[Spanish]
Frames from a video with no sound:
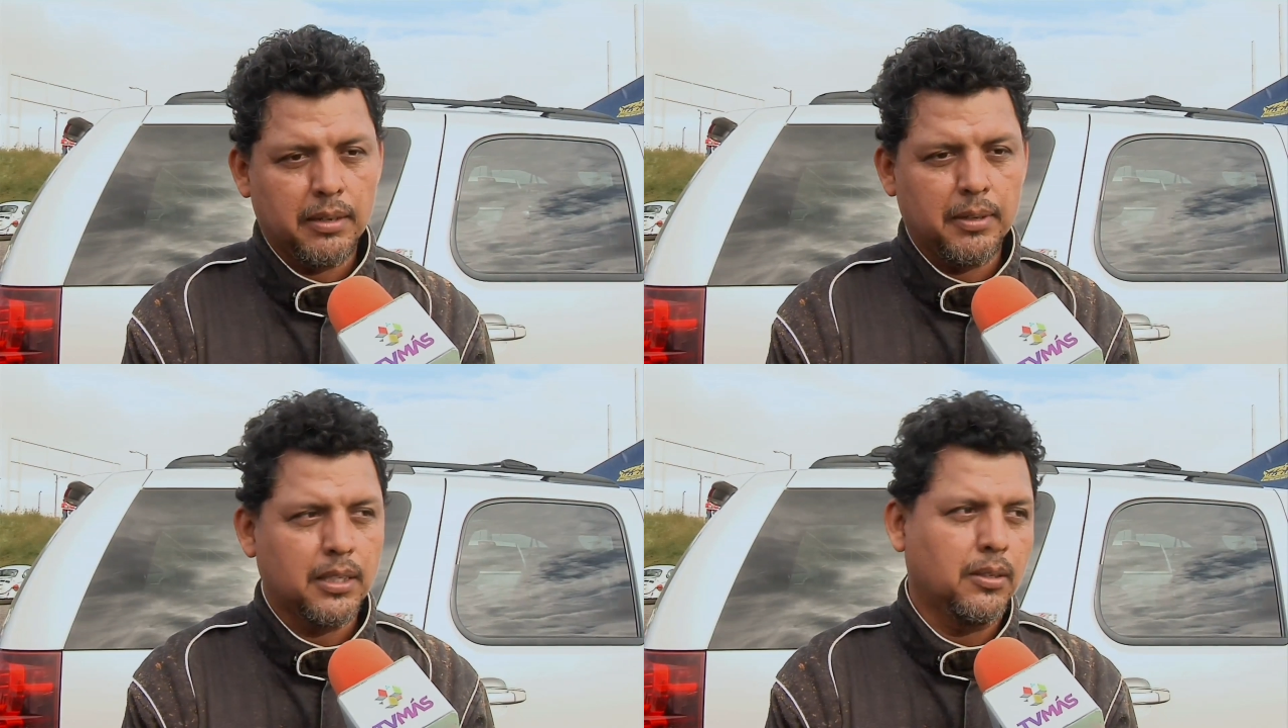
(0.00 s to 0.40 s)

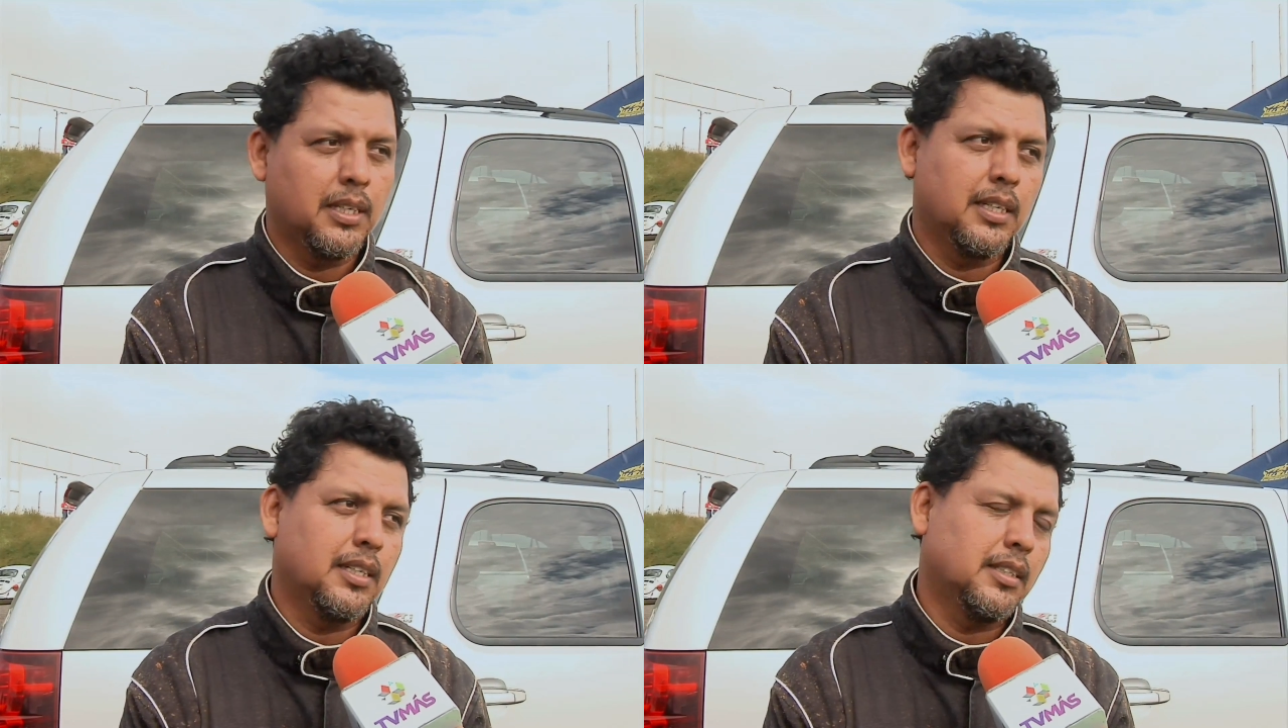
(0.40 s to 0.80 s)
evento
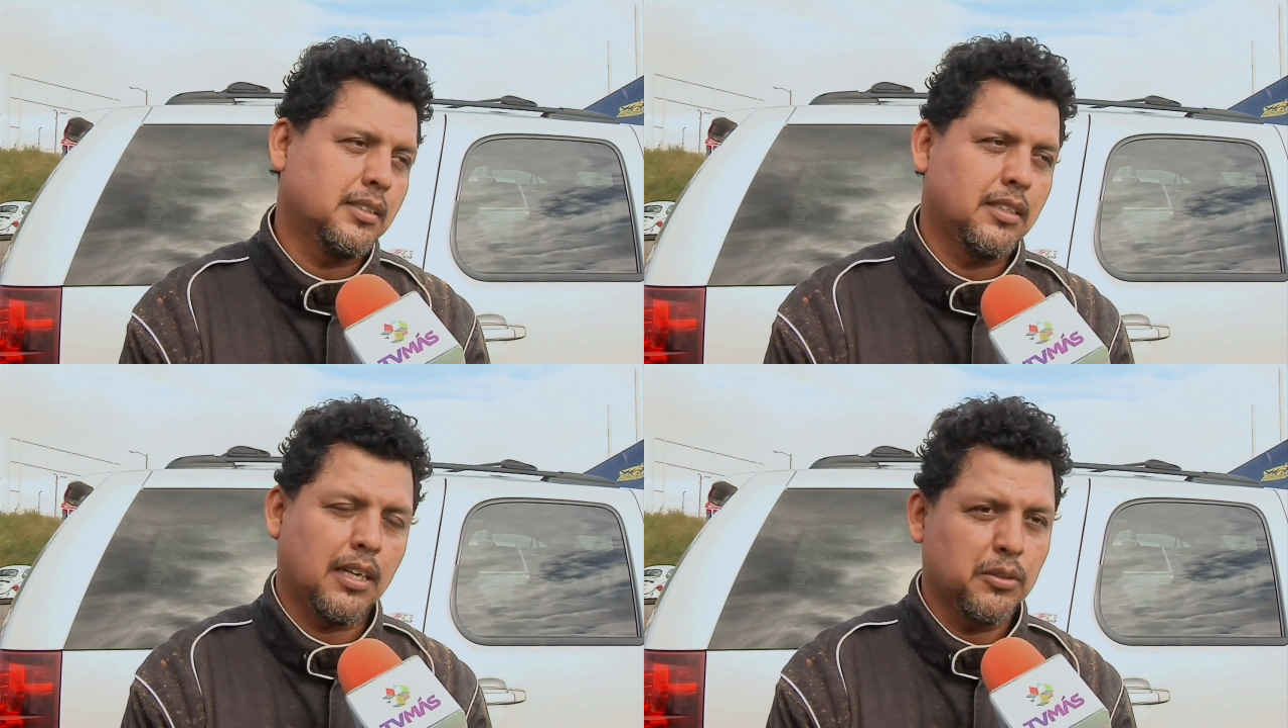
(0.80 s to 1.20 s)

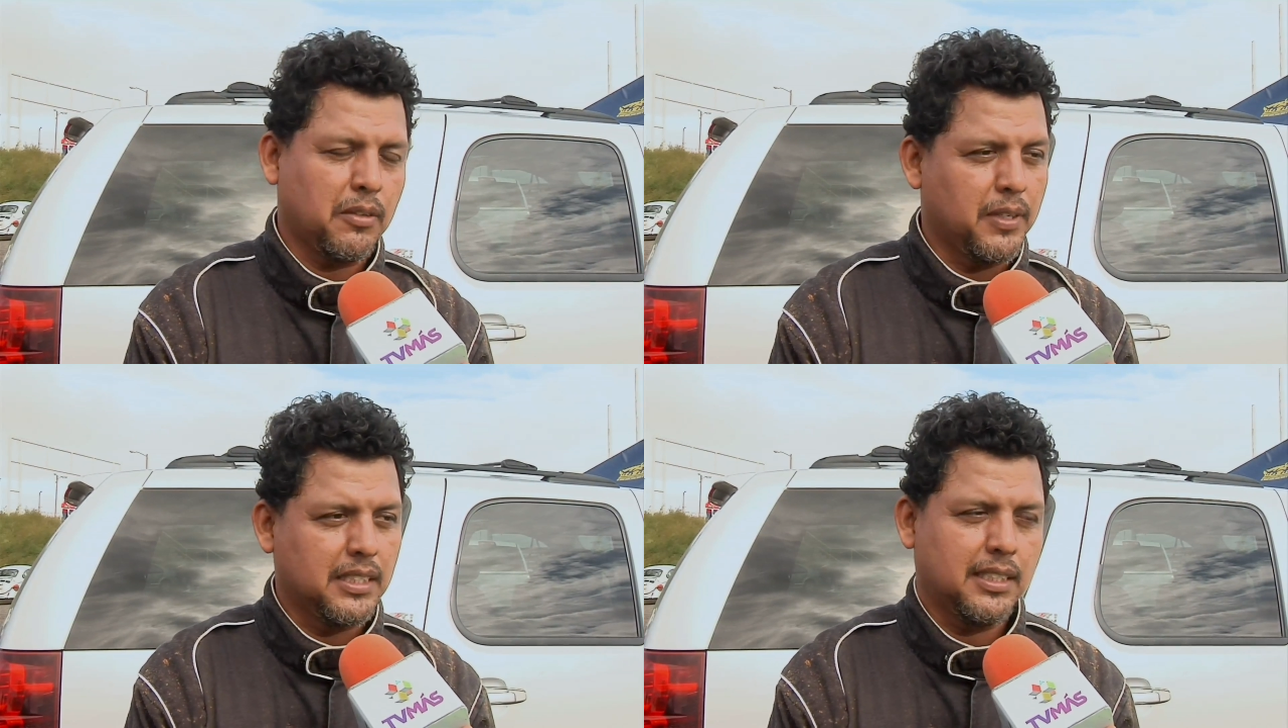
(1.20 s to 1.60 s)
te causa
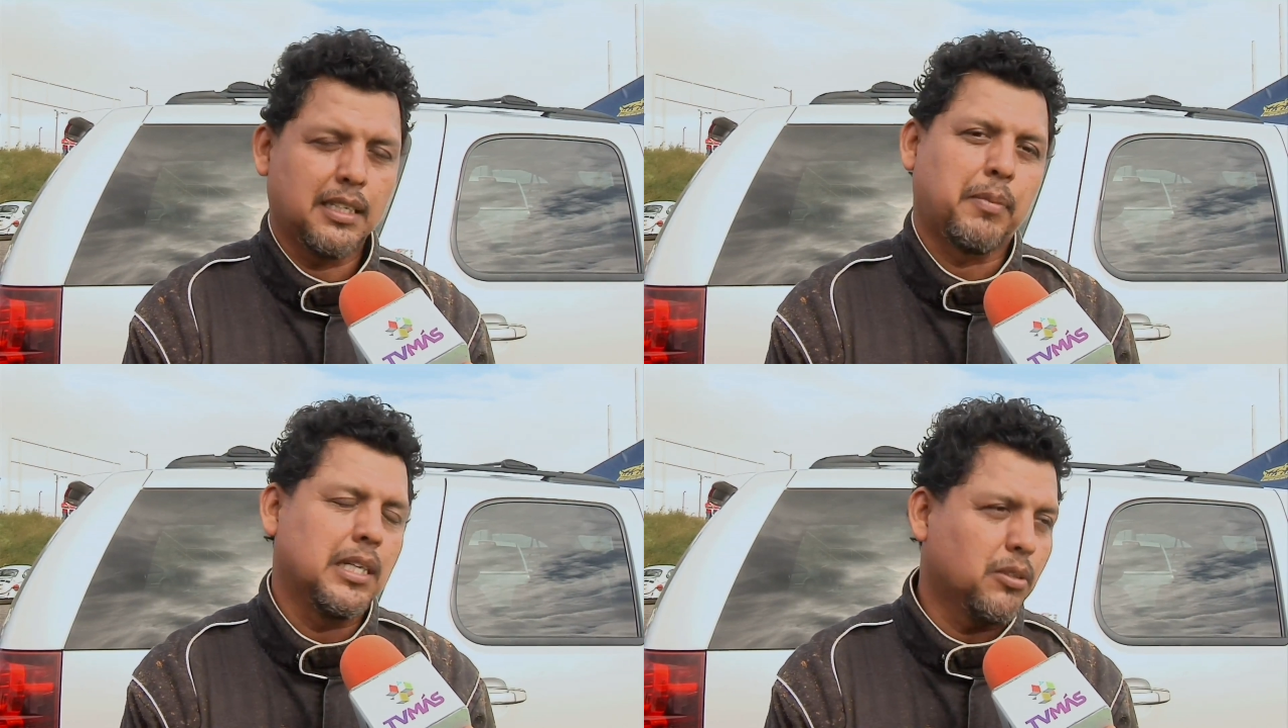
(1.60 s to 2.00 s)

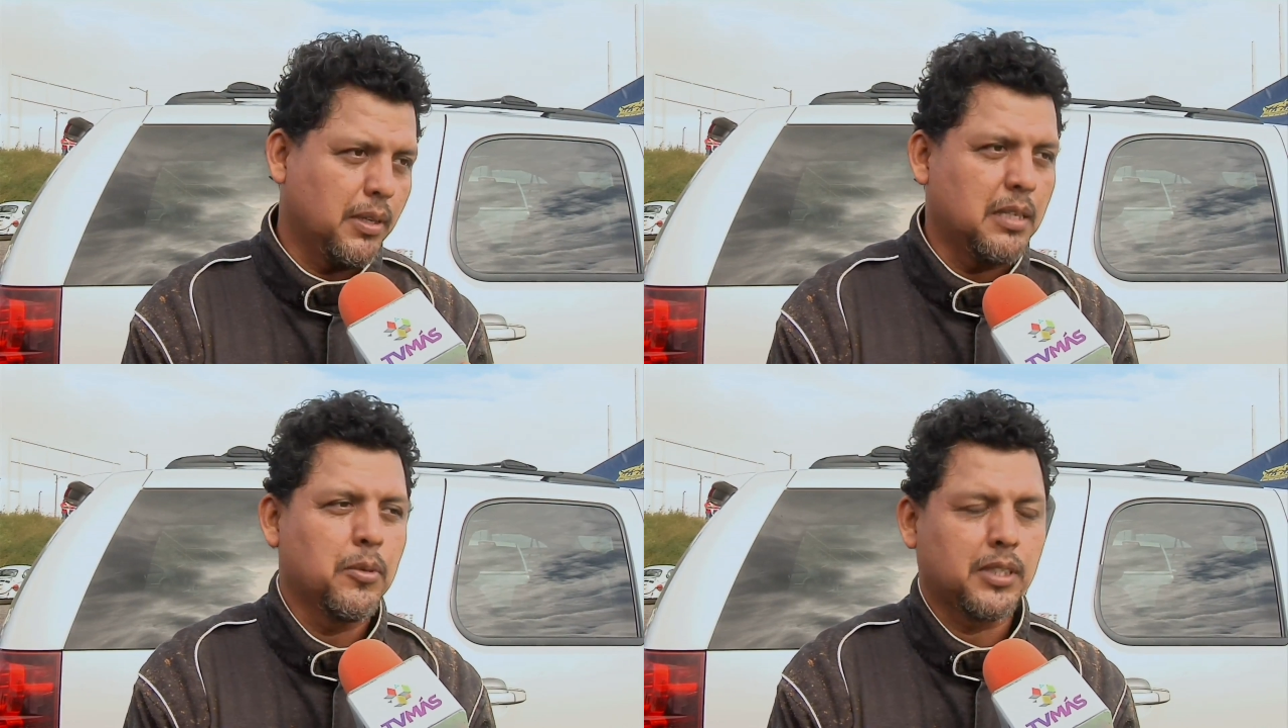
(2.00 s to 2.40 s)
felicidad, para eso
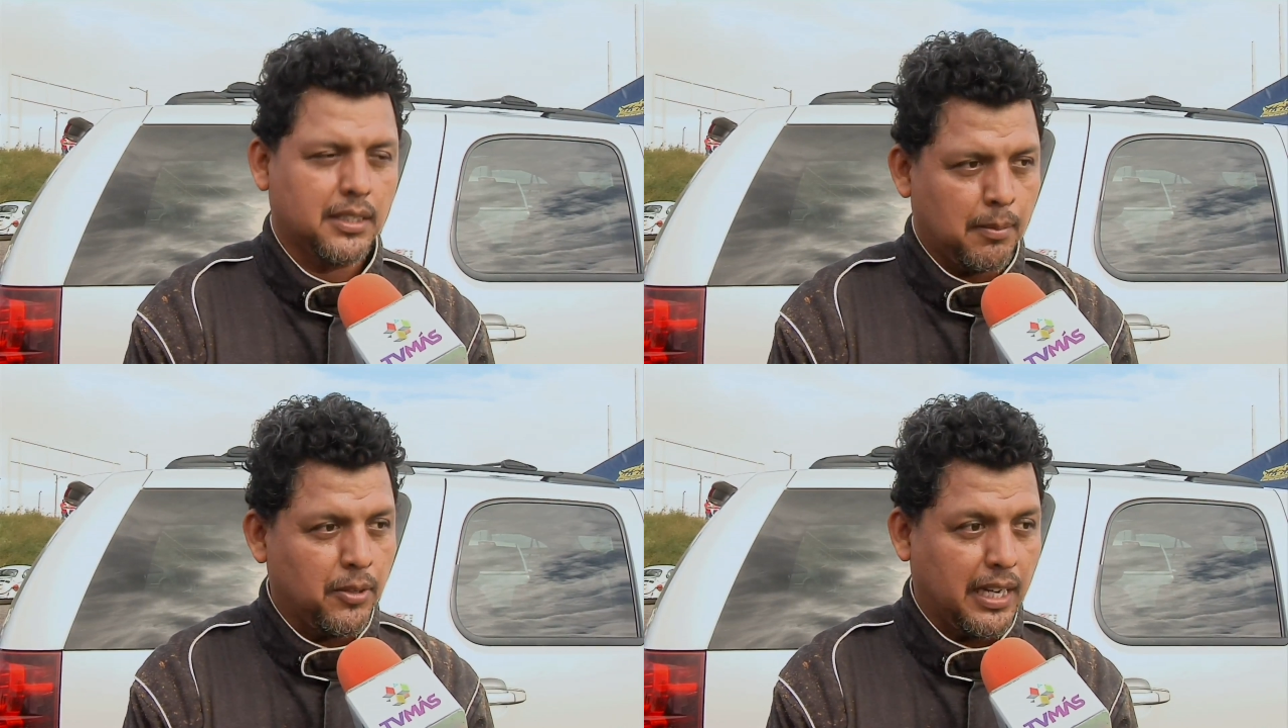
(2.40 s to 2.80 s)
venimos,
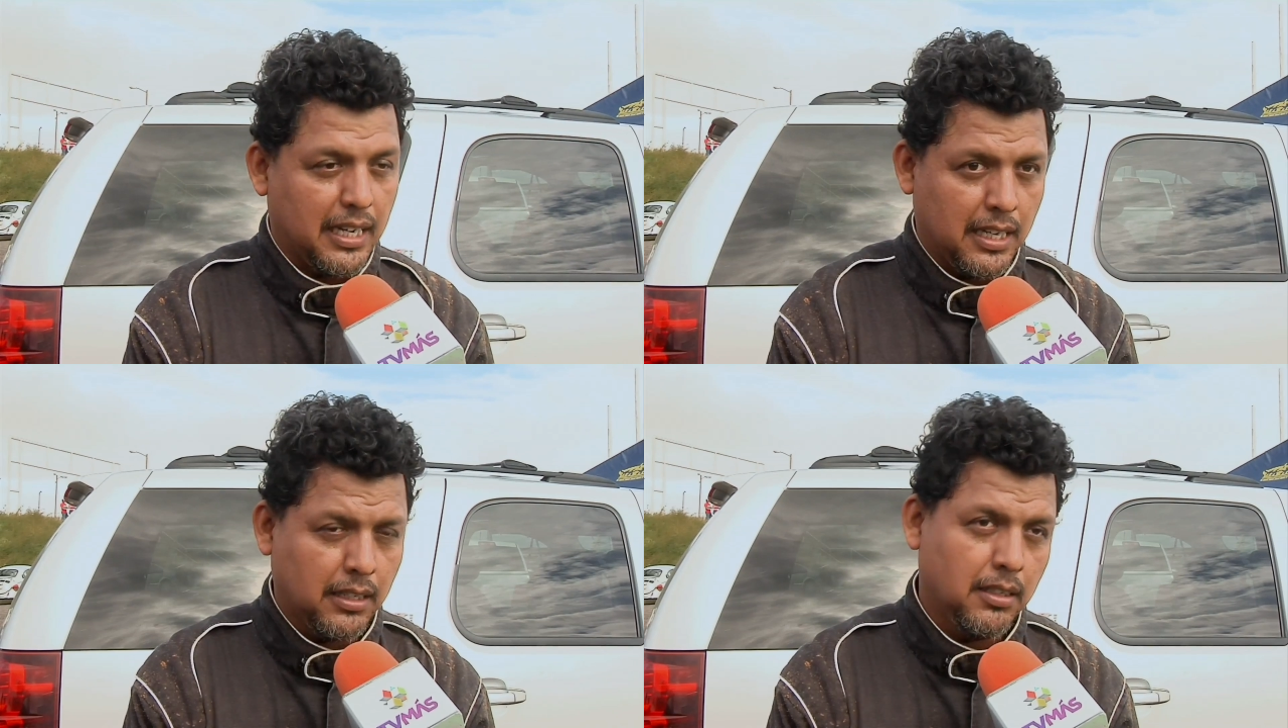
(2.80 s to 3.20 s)
tratamos de
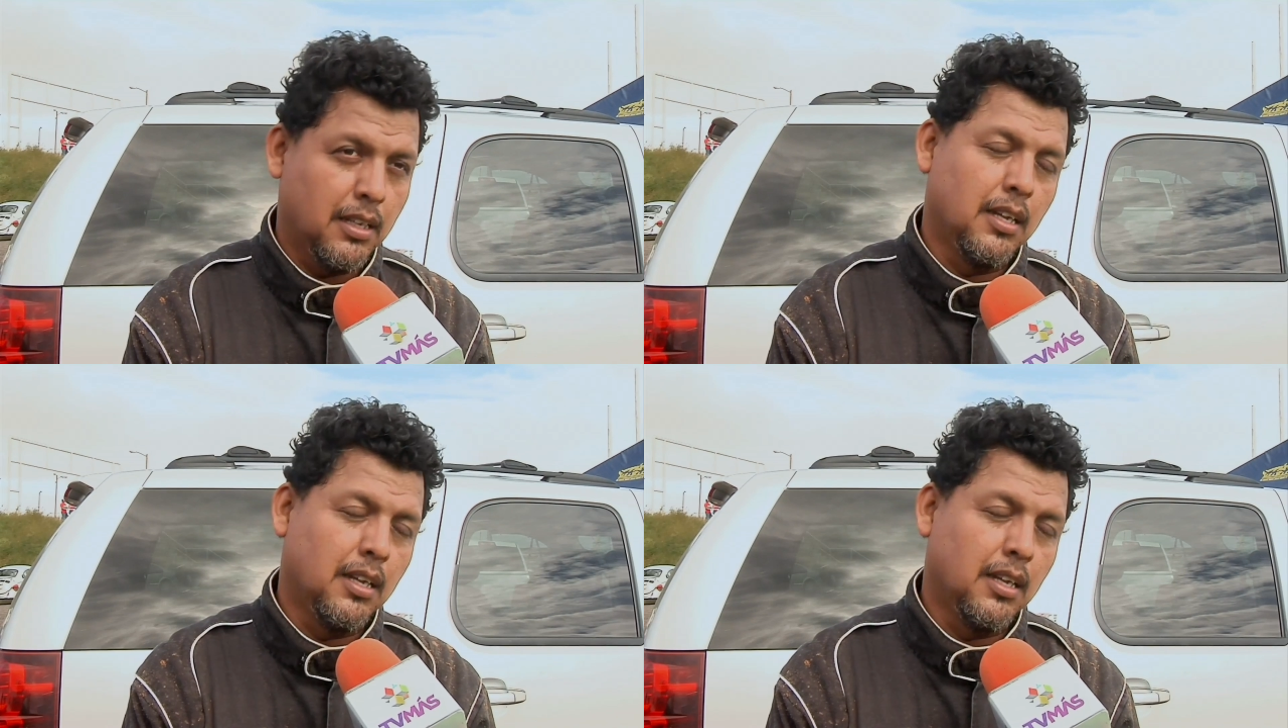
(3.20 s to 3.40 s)
ganar